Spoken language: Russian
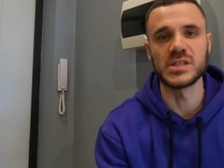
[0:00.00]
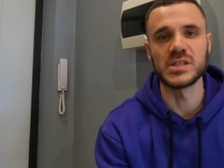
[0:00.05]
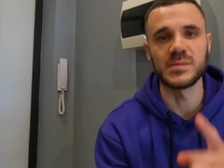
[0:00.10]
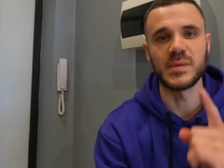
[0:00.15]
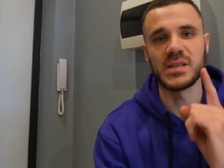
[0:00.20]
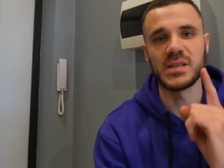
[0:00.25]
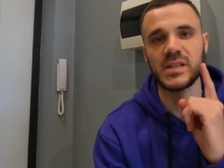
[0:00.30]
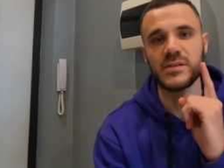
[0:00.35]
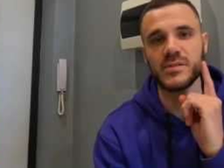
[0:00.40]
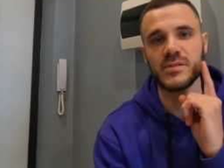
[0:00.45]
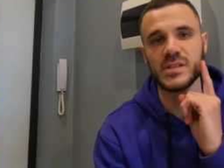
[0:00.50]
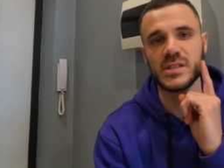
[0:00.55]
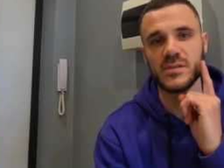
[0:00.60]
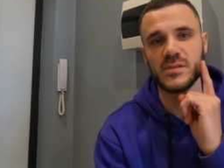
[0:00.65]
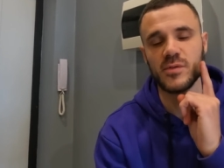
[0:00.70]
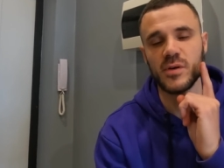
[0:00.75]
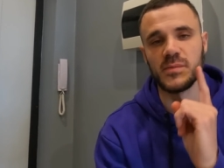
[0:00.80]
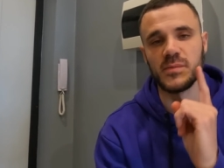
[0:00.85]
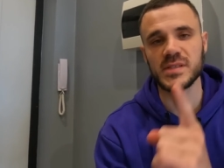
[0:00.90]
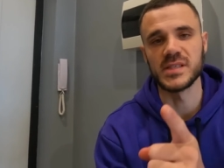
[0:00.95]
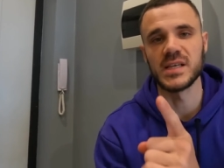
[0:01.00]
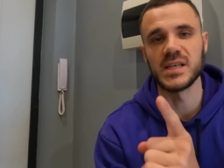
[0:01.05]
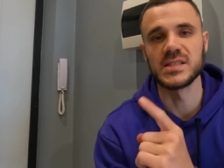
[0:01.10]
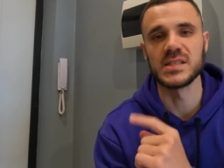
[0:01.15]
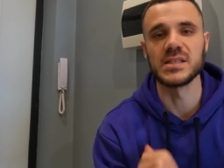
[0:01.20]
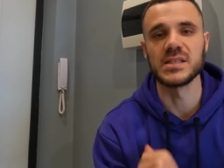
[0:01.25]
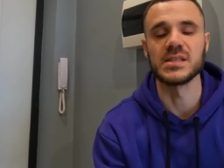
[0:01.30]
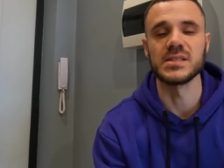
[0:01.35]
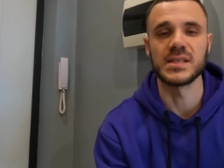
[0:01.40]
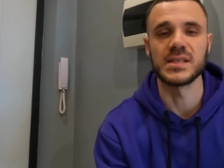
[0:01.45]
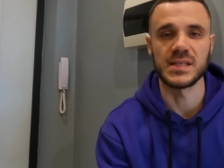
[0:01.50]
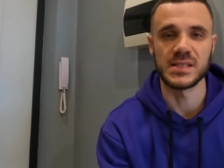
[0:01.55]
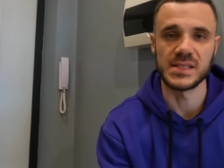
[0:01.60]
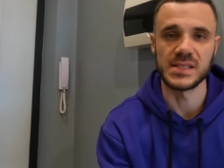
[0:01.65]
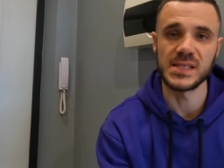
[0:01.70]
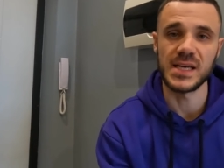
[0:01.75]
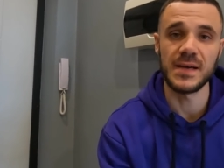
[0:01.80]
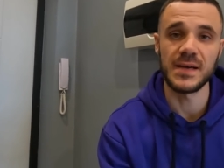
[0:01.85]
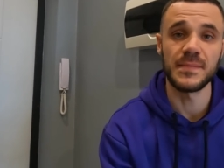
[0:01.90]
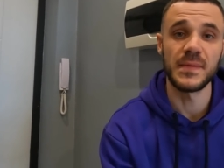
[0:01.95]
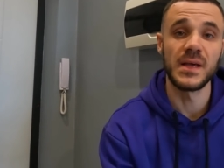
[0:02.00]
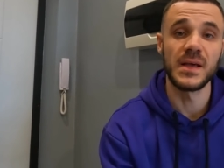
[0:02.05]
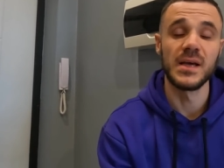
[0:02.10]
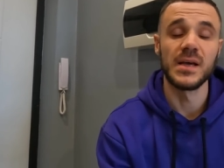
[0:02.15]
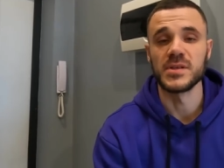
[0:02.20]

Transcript: досматривайте его обязательно до конца.